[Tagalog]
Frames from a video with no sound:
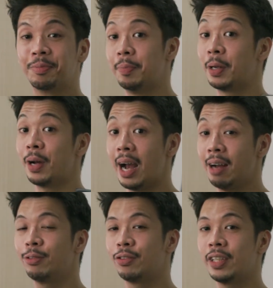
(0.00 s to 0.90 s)
Pero I
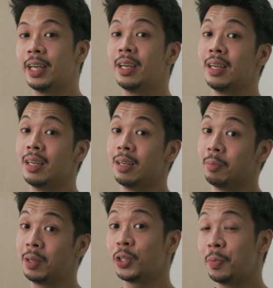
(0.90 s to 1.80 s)
have to say,
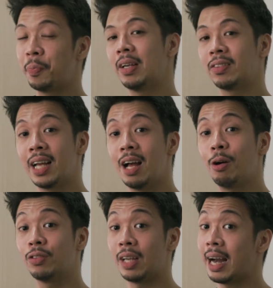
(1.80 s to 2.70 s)
Medyo impressed nga
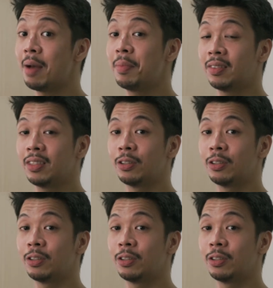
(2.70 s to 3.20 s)
ako sa cameras